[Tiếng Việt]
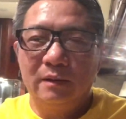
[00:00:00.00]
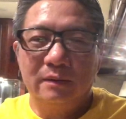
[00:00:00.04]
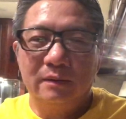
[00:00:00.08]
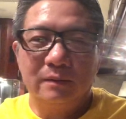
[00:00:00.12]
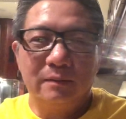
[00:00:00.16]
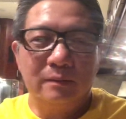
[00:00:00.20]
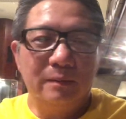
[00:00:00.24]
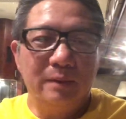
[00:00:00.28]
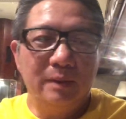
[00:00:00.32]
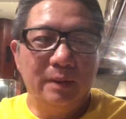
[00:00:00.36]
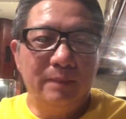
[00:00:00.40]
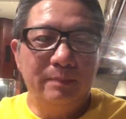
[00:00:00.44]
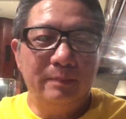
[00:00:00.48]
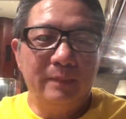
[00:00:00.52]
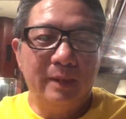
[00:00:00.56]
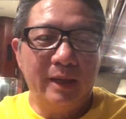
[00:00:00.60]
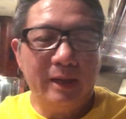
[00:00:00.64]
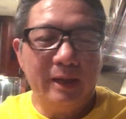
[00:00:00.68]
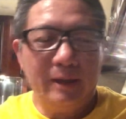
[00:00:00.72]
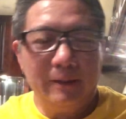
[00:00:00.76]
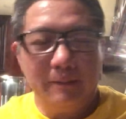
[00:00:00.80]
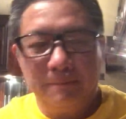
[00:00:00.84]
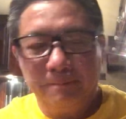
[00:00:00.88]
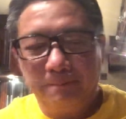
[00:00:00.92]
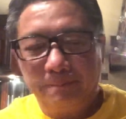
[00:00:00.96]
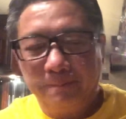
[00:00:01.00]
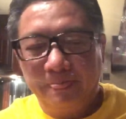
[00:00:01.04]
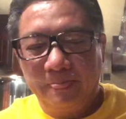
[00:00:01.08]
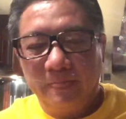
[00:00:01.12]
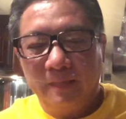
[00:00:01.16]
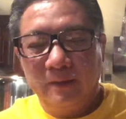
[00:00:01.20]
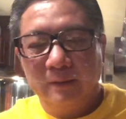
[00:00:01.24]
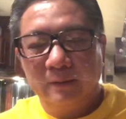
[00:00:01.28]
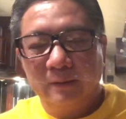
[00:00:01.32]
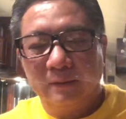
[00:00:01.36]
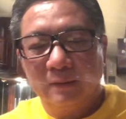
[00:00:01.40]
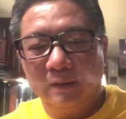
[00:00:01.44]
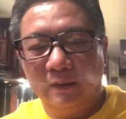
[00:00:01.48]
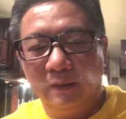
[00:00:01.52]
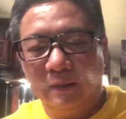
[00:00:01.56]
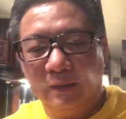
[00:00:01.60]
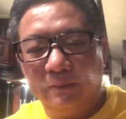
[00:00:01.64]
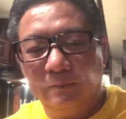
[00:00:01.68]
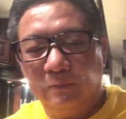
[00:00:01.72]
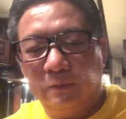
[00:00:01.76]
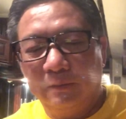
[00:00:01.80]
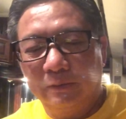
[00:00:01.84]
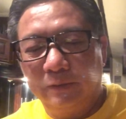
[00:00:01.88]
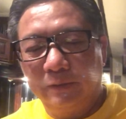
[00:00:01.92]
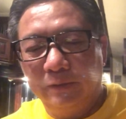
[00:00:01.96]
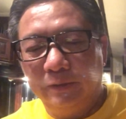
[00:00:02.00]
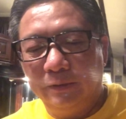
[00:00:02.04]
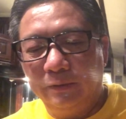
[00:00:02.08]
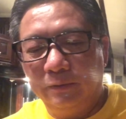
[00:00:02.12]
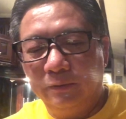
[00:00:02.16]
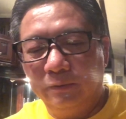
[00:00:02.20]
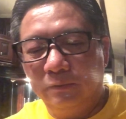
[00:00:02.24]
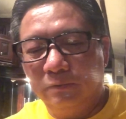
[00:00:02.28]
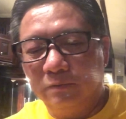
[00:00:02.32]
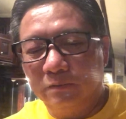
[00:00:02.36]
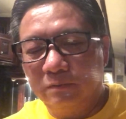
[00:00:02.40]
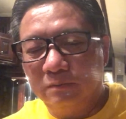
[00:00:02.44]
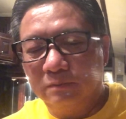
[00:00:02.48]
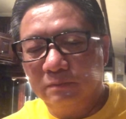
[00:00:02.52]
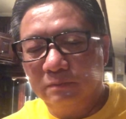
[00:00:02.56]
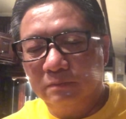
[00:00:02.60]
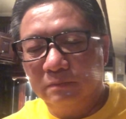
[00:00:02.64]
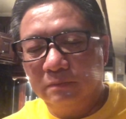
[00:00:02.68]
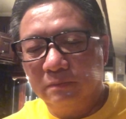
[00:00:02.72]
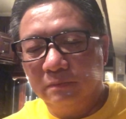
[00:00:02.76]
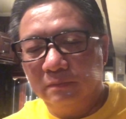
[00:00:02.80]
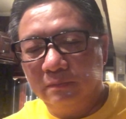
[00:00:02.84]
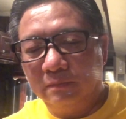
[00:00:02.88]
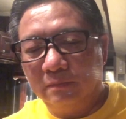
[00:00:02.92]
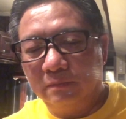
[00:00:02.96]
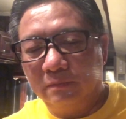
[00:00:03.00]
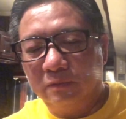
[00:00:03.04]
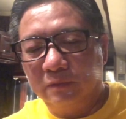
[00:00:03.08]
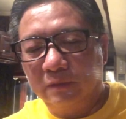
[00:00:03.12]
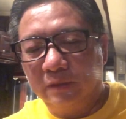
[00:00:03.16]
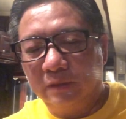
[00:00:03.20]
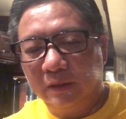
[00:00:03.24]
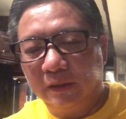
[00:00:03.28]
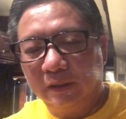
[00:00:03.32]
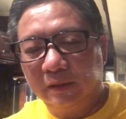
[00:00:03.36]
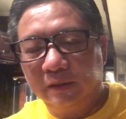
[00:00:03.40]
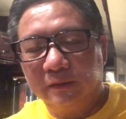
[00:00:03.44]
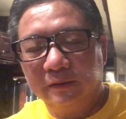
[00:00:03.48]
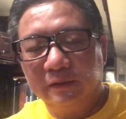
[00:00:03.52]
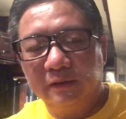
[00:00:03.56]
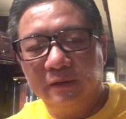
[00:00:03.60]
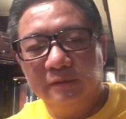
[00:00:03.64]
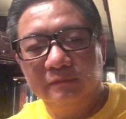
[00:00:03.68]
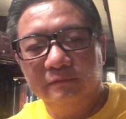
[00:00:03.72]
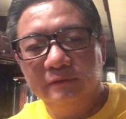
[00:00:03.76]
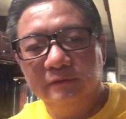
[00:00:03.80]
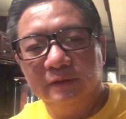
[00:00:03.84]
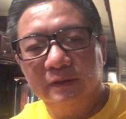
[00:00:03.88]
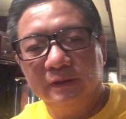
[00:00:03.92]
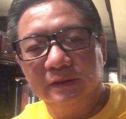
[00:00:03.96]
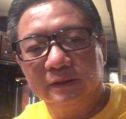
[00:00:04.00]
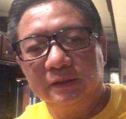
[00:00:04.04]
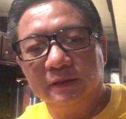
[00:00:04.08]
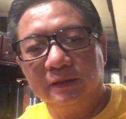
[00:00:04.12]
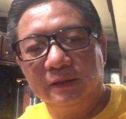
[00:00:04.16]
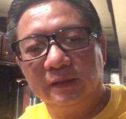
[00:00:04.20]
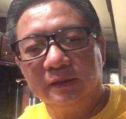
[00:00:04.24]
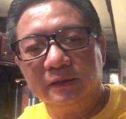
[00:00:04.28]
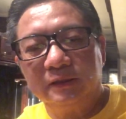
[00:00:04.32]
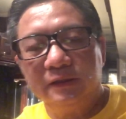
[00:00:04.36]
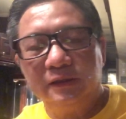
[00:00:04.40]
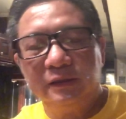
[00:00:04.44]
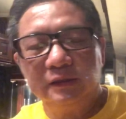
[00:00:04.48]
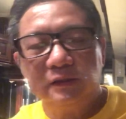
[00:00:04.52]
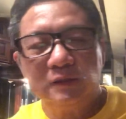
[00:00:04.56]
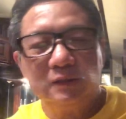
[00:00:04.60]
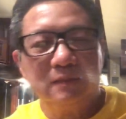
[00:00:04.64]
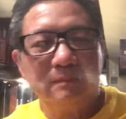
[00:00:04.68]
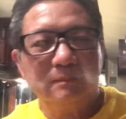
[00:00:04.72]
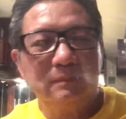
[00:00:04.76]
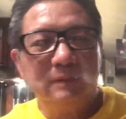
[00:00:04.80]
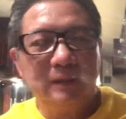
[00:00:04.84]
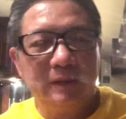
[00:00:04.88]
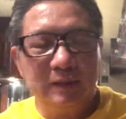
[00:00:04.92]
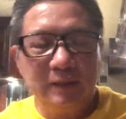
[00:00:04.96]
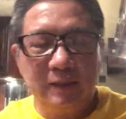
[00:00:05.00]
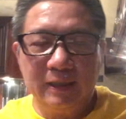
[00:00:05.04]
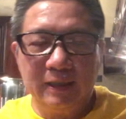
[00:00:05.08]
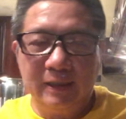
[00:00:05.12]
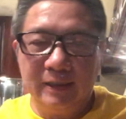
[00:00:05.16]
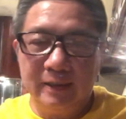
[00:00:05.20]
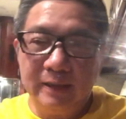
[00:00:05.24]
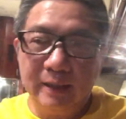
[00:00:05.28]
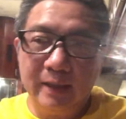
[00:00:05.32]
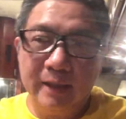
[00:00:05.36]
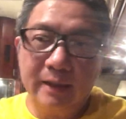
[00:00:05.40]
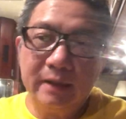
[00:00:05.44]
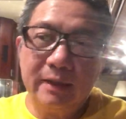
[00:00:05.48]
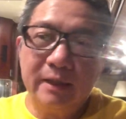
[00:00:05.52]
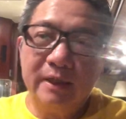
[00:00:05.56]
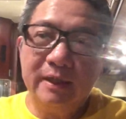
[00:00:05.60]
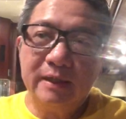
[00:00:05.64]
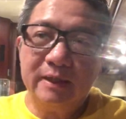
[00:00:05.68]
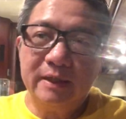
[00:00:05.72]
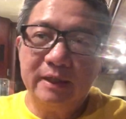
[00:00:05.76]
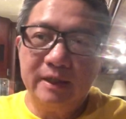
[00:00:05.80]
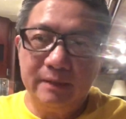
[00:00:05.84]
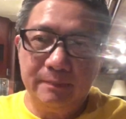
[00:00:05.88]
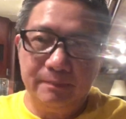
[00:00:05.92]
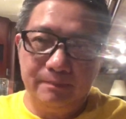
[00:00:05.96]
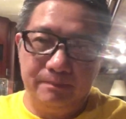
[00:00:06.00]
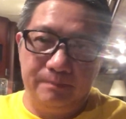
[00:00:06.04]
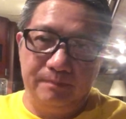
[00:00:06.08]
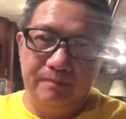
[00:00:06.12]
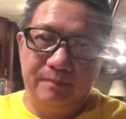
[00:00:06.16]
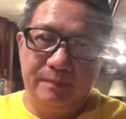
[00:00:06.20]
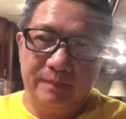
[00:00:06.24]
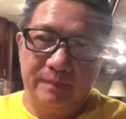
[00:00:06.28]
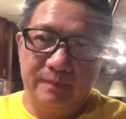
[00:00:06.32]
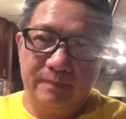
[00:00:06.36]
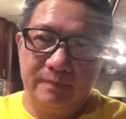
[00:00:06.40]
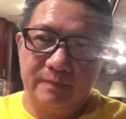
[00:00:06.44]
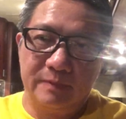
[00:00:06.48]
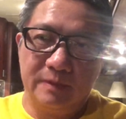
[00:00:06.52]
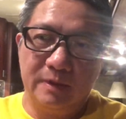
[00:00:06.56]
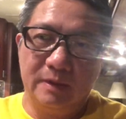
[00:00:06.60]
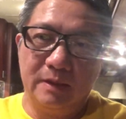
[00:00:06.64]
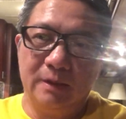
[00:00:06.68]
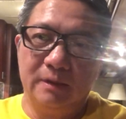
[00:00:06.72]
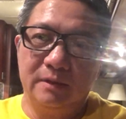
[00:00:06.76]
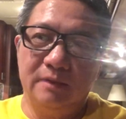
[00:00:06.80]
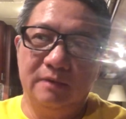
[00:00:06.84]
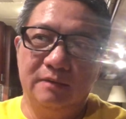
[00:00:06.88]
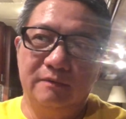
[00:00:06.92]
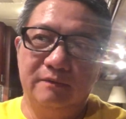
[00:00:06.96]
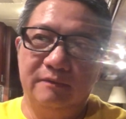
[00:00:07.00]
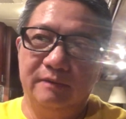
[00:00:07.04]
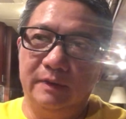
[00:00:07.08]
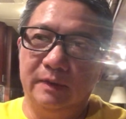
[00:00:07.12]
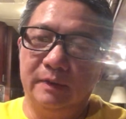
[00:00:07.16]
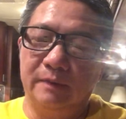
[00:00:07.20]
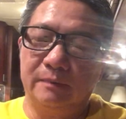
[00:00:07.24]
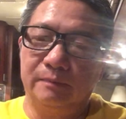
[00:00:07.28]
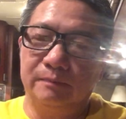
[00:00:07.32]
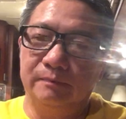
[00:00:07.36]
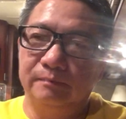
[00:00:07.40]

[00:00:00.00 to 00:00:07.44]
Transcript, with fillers: tùm lum la đó là một cái điều rất là thịnh vượng cho đất nước trong những ngày tháng kế tiếp cho đất nước việt